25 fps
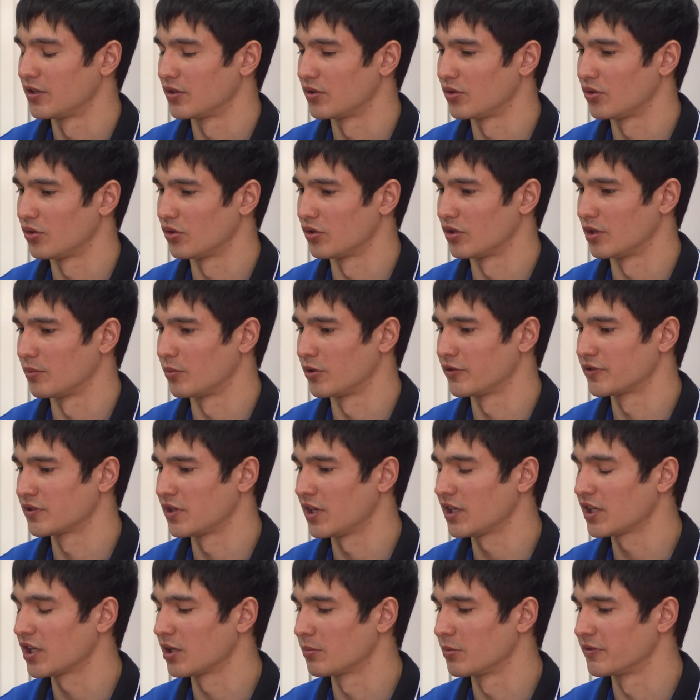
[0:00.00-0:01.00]
Ну, на мой
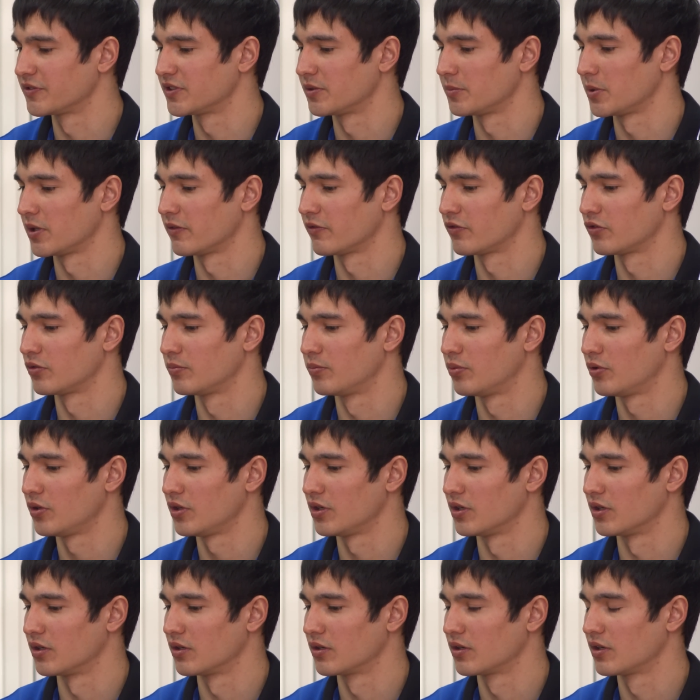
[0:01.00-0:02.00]
взгляд, как бы в современном
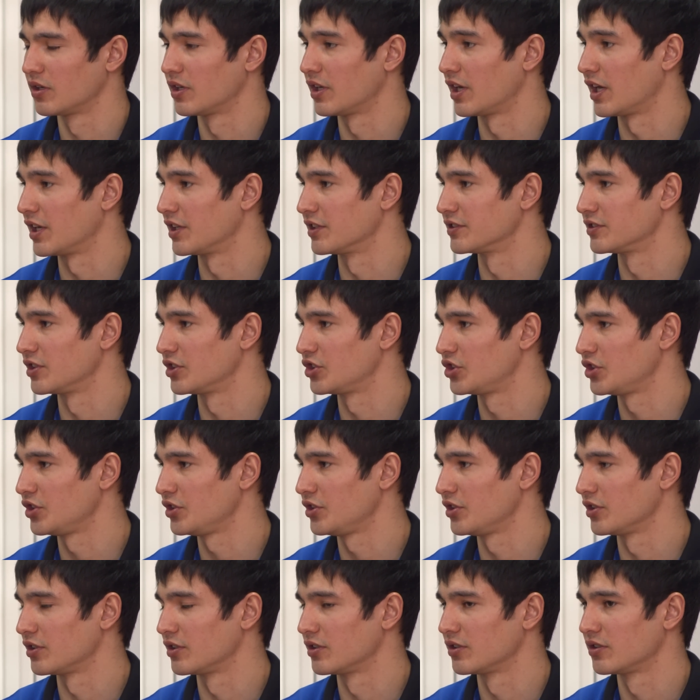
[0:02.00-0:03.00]
футболе крайний
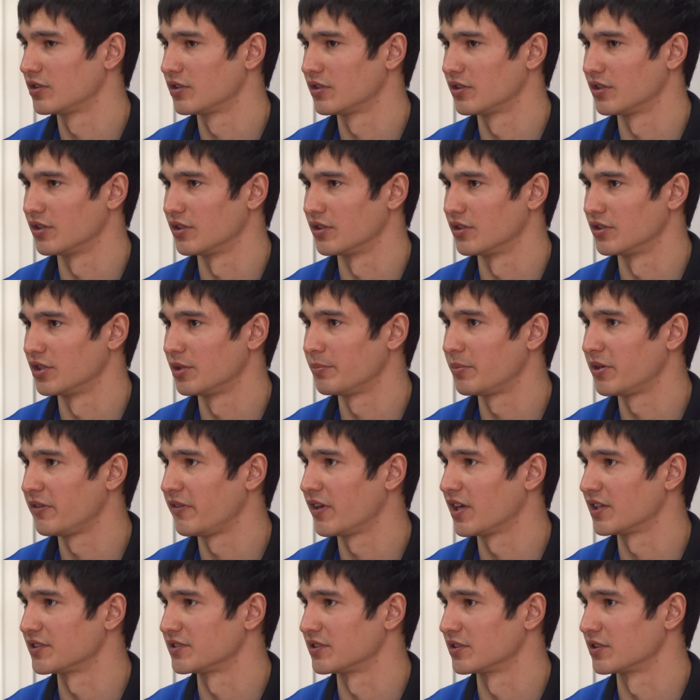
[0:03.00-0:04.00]
защитник э, не
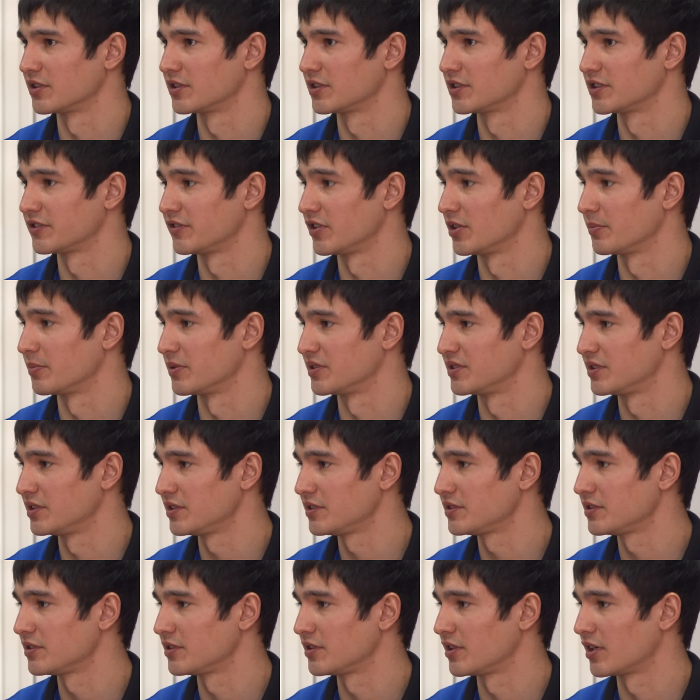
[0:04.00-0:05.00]
привязан к своей
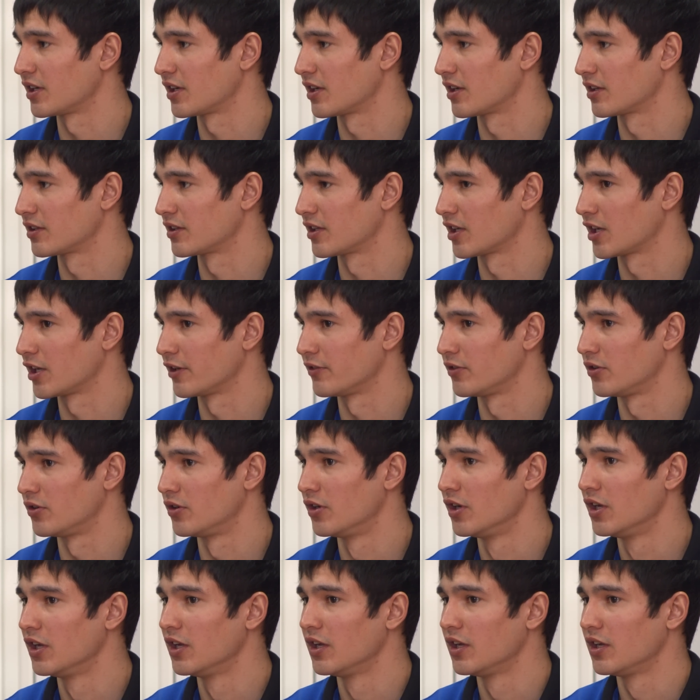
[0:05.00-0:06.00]
позиции так,
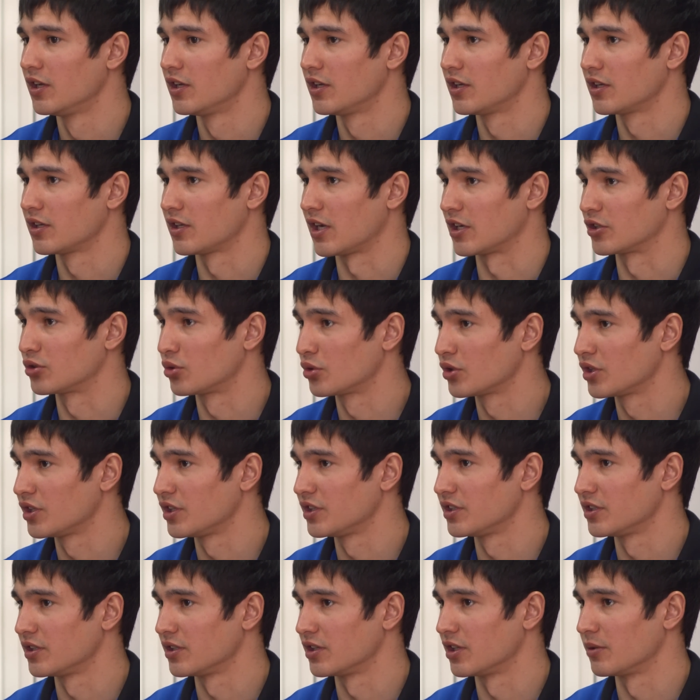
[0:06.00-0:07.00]
таково, как
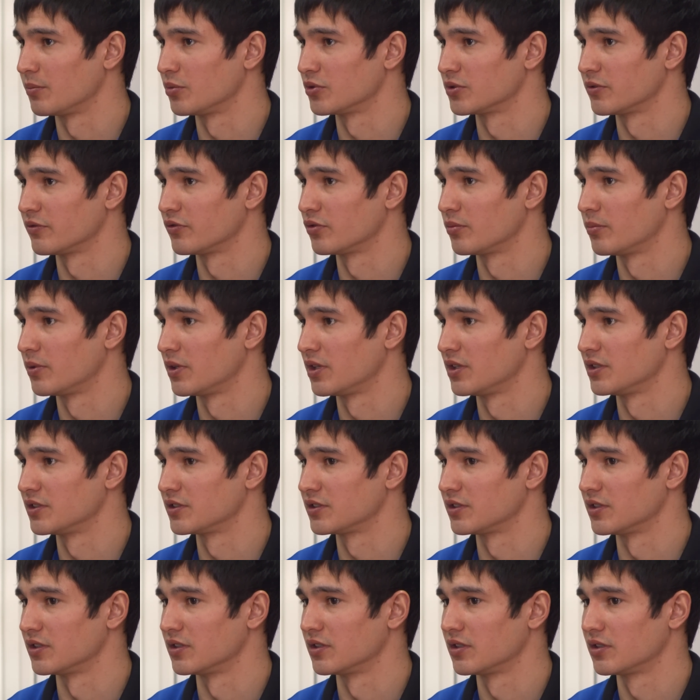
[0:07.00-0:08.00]
другие, допустим,
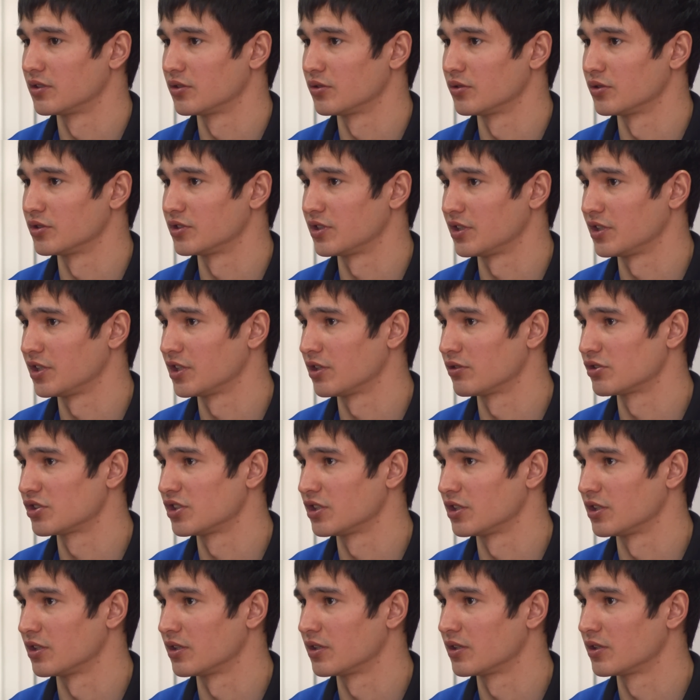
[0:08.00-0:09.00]
футболисты. То есть они
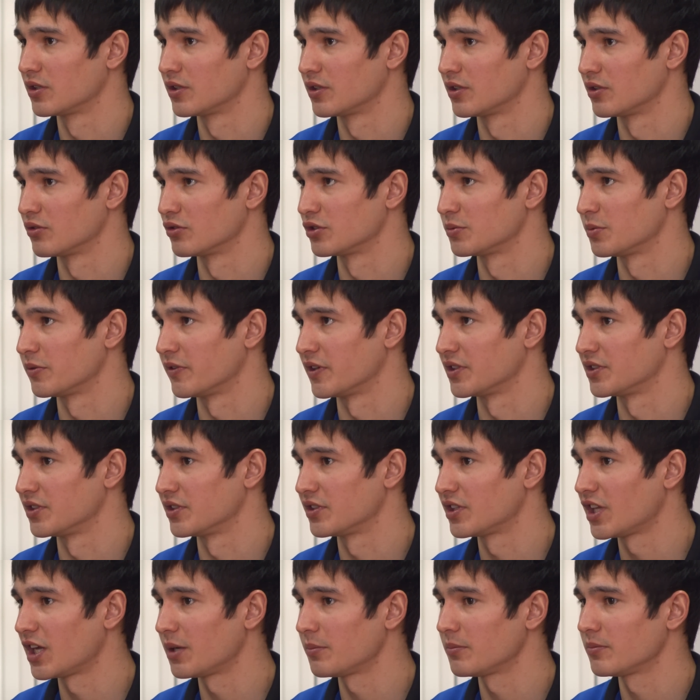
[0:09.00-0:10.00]
должны успевать
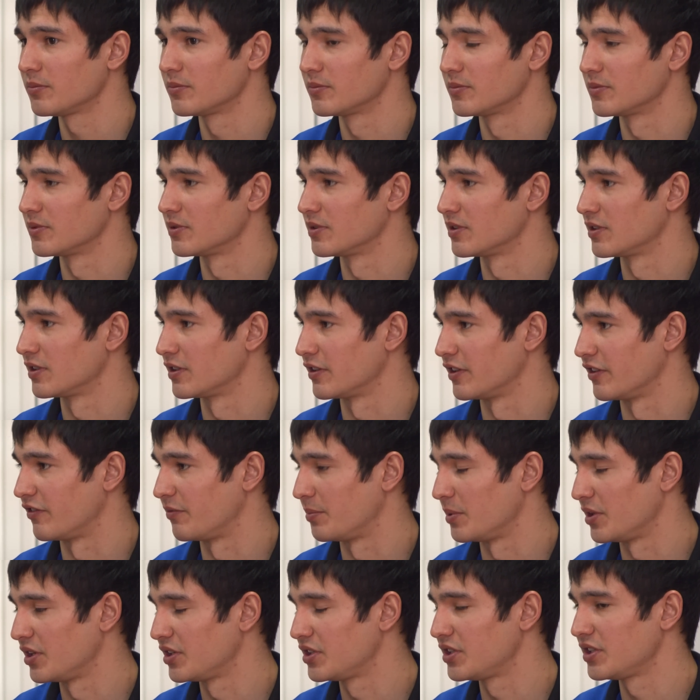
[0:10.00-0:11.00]
и там, и
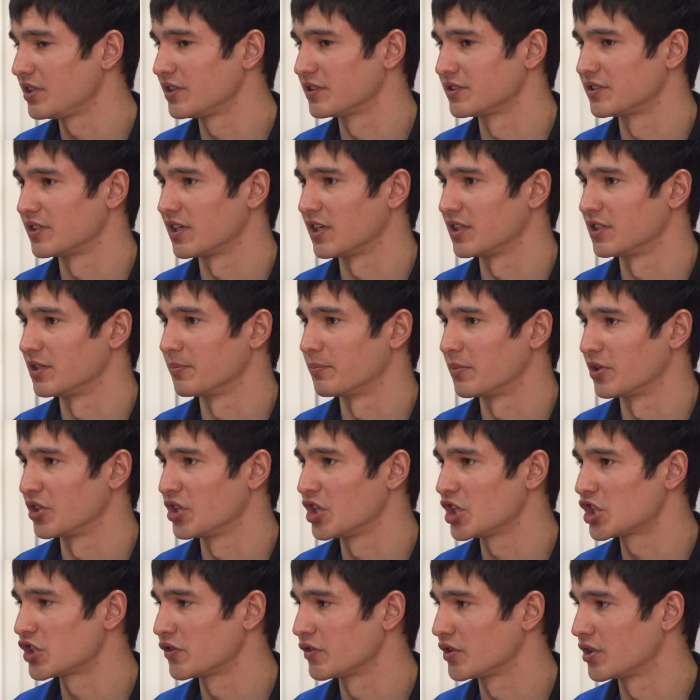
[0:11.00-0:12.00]
впереди, и сзади,
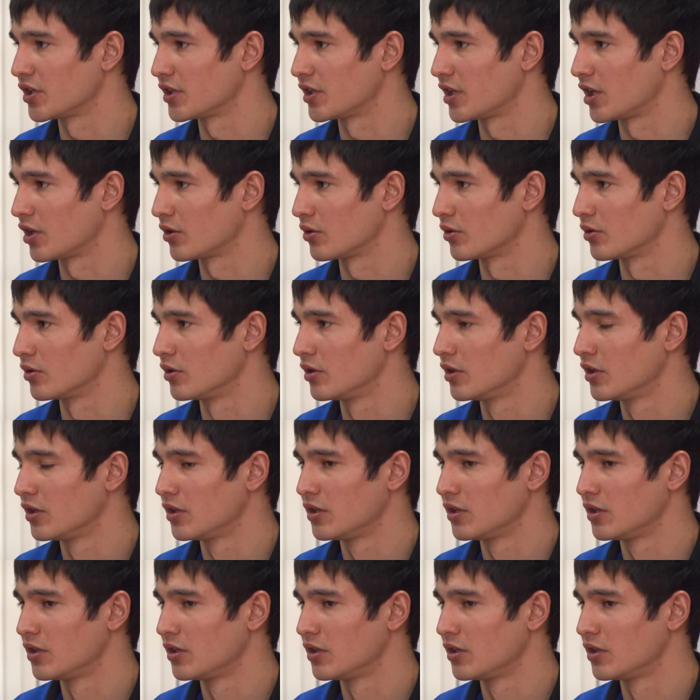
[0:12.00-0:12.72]
поддерживать атаку,